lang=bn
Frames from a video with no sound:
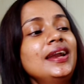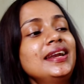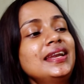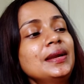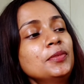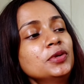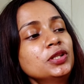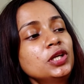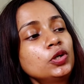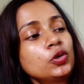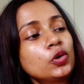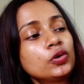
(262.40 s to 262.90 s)

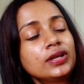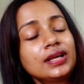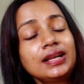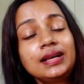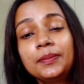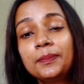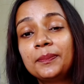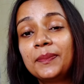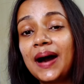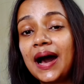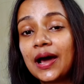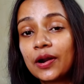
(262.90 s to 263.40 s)
এটার মধ্যে টোটাল
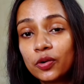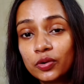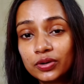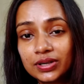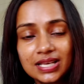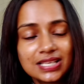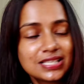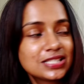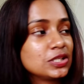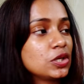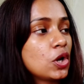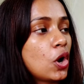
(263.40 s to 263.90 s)

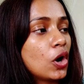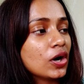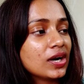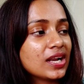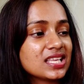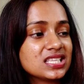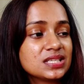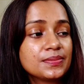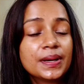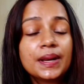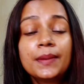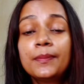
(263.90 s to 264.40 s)
বারোটা স্লট
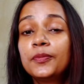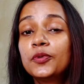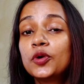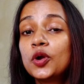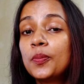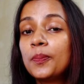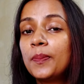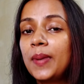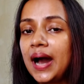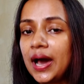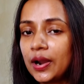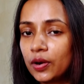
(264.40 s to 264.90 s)
আছে মানে পুরো
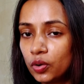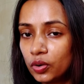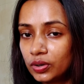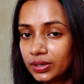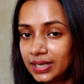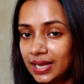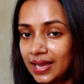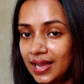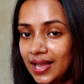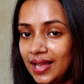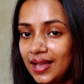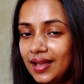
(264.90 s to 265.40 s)

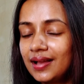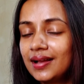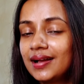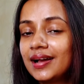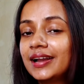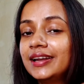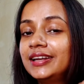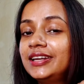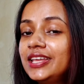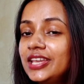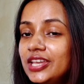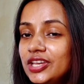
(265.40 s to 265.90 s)
বারোটা
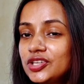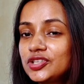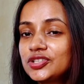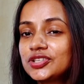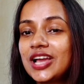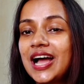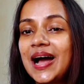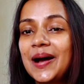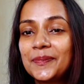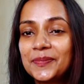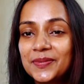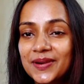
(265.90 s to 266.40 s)
ডিশ
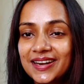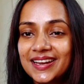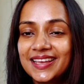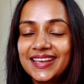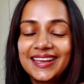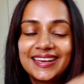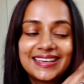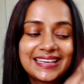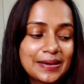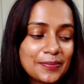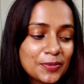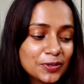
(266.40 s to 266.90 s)
আপনারা
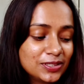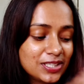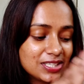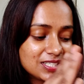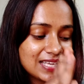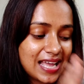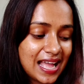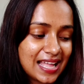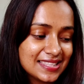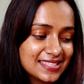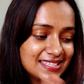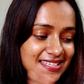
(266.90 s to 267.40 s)
এটার মধ্যে
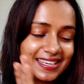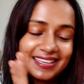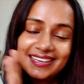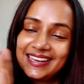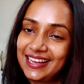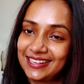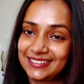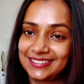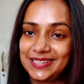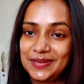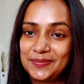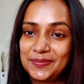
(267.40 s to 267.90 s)
সাজিয়ে
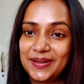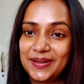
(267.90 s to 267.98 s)
রাখতে